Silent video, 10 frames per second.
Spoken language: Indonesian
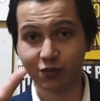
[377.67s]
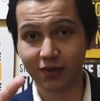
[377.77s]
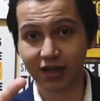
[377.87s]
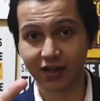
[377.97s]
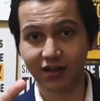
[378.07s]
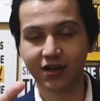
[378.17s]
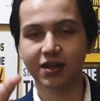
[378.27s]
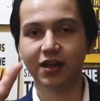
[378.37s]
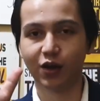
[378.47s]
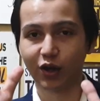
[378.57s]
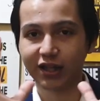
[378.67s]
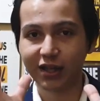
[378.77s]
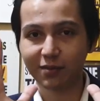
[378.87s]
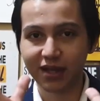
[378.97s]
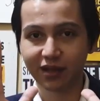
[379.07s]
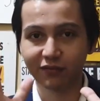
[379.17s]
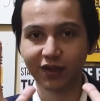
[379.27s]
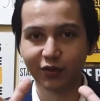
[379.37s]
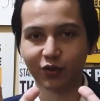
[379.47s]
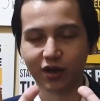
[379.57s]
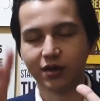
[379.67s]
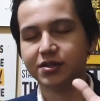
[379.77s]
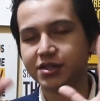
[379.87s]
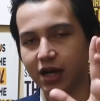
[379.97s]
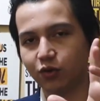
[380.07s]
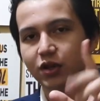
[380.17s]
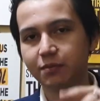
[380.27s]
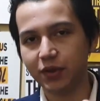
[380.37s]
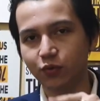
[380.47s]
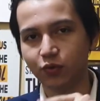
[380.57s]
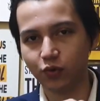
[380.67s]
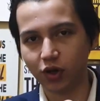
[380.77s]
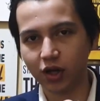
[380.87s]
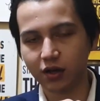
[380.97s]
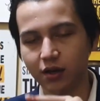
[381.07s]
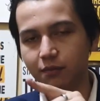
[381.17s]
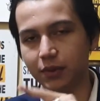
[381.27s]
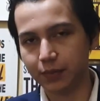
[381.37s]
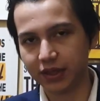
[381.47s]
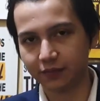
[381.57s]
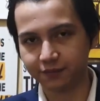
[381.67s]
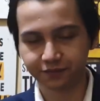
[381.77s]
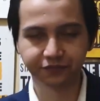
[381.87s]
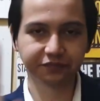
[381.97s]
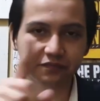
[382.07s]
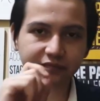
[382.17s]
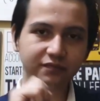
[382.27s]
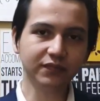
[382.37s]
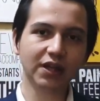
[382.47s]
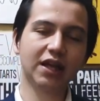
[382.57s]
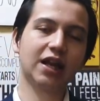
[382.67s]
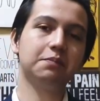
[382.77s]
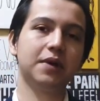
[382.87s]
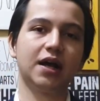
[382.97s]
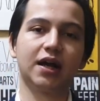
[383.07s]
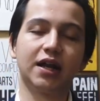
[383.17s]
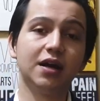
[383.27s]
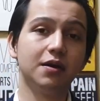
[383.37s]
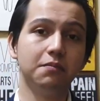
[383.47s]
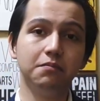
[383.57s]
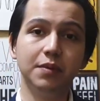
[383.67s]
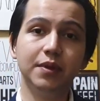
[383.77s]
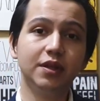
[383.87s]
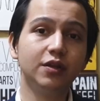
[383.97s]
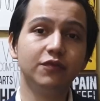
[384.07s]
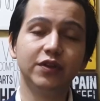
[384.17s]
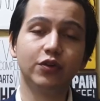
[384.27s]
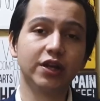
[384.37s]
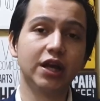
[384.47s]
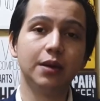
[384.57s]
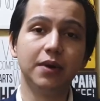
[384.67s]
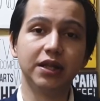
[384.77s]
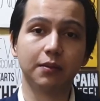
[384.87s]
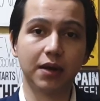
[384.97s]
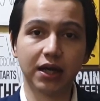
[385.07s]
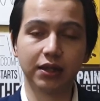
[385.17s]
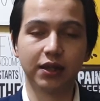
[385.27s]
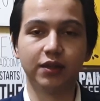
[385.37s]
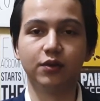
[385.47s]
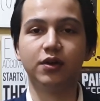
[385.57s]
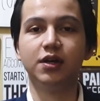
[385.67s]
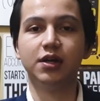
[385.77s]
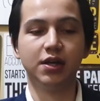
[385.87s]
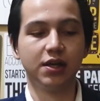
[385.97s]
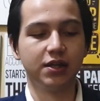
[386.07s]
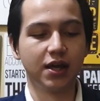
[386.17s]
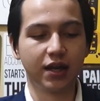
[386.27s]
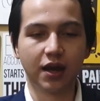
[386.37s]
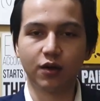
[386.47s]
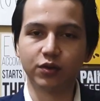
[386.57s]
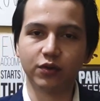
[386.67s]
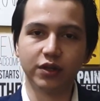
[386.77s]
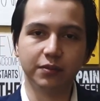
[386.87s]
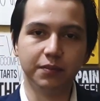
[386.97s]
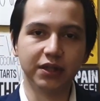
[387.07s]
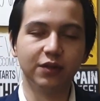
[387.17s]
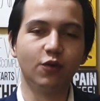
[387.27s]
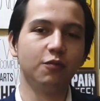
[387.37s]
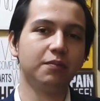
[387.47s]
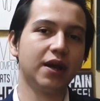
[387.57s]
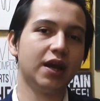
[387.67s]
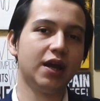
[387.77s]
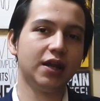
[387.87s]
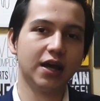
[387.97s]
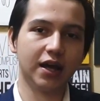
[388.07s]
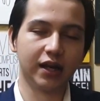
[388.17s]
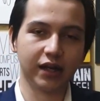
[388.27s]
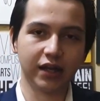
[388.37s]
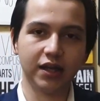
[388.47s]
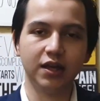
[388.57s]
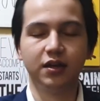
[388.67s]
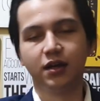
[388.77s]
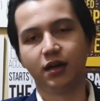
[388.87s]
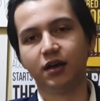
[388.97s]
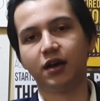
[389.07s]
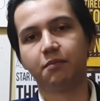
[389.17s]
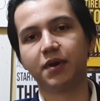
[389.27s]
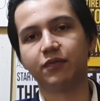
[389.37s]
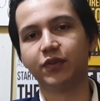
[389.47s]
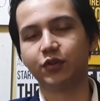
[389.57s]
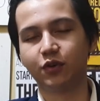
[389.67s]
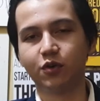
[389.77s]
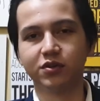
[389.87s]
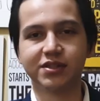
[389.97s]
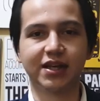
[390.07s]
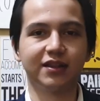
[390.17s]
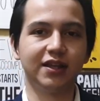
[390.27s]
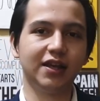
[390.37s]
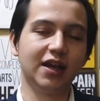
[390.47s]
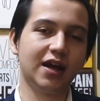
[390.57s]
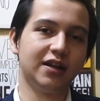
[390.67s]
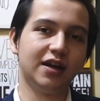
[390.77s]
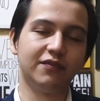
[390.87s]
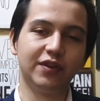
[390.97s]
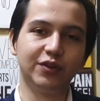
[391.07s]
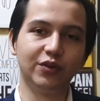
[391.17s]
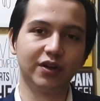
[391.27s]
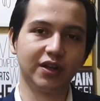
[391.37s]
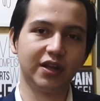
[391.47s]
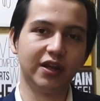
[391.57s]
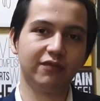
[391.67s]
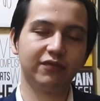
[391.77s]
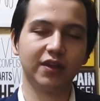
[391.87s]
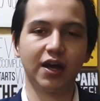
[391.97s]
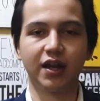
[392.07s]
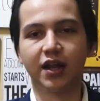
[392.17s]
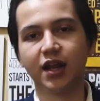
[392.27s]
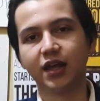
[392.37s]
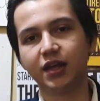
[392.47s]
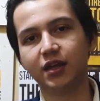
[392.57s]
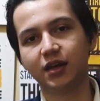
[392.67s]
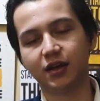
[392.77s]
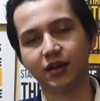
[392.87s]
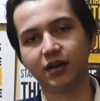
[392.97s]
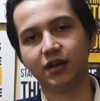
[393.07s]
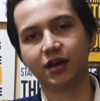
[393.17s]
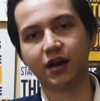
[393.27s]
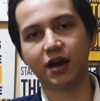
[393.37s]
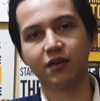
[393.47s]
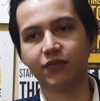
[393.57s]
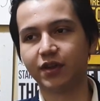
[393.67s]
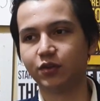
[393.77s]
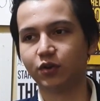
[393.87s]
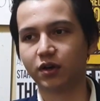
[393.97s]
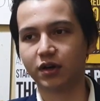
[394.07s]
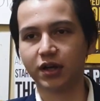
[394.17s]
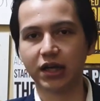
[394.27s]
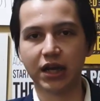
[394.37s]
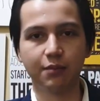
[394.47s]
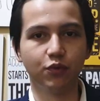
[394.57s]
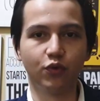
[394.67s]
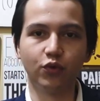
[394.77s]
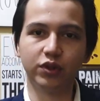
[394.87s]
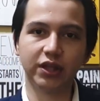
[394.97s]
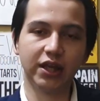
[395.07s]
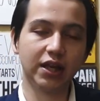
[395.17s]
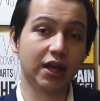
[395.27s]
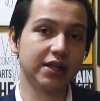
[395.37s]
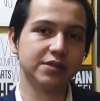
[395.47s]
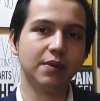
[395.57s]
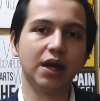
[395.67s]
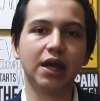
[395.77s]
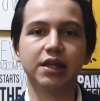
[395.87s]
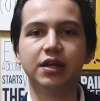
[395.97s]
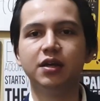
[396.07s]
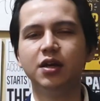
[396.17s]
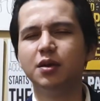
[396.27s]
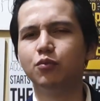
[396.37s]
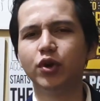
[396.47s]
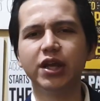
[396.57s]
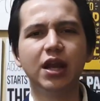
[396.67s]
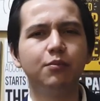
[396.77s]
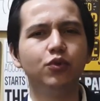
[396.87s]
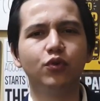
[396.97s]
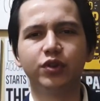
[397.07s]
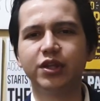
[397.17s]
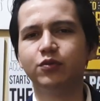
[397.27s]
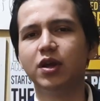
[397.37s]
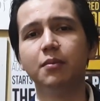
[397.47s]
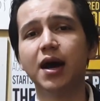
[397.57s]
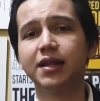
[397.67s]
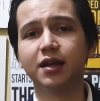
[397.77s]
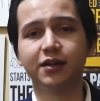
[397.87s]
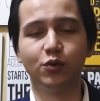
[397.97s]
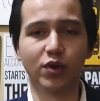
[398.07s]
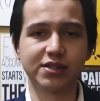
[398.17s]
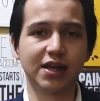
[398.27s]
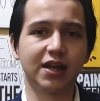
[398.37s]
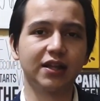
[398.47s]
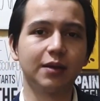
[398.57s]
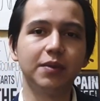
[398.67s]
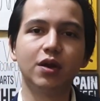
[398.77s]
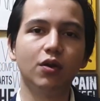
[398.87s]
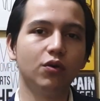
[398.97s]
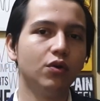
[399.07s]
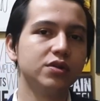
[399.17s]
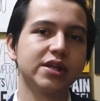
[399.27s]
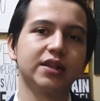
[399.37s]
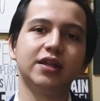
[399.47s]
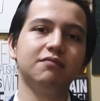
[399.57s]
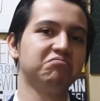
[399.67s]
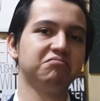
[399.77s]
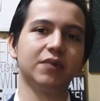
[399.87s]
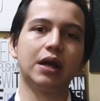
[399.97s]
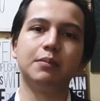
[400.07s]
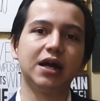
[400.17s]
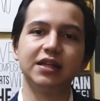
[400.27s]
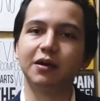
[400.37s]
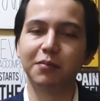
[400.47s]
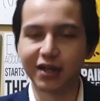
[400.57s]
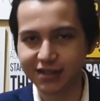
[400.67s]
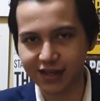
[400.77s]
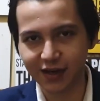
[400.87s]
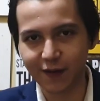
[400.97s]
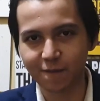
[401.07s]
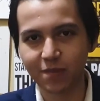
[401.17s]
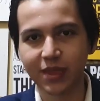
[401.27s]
Cuman, kalau kita melihat fitur, jauh lebih unggul bibit. Kenapa? Karena bibit itu fiturnya ada banyak banget gitu. Dari auto debit GoPay, dari uh, apa fitur goal setting, ada fitur gift, ada lagi uh, fitur uh, nabung rutin dan lain sebagainya. Mungkin nabung rutin udah banyak di luar sana, tapi kalau goal setting nggak banyak pak di sana.